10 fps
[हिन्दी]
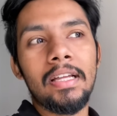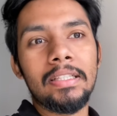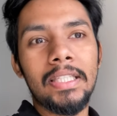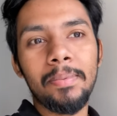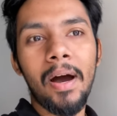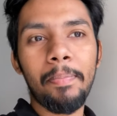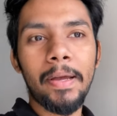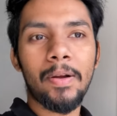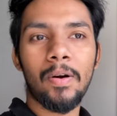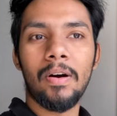जब आप
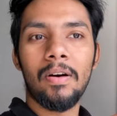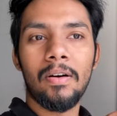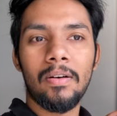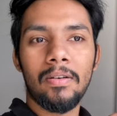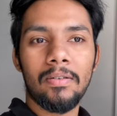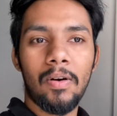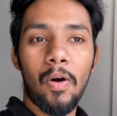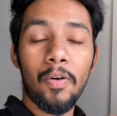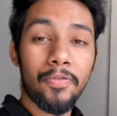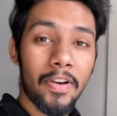एक
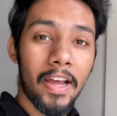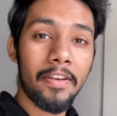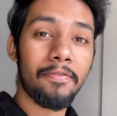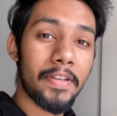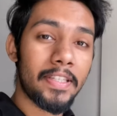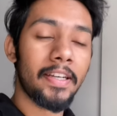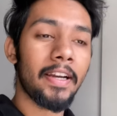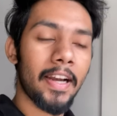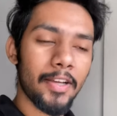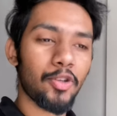ऑफलाइन फिजिकल
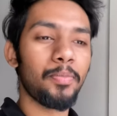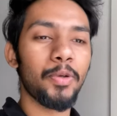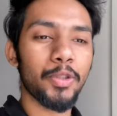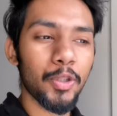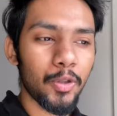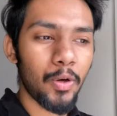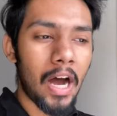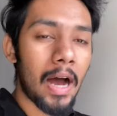क्लासरूम में होते हो तो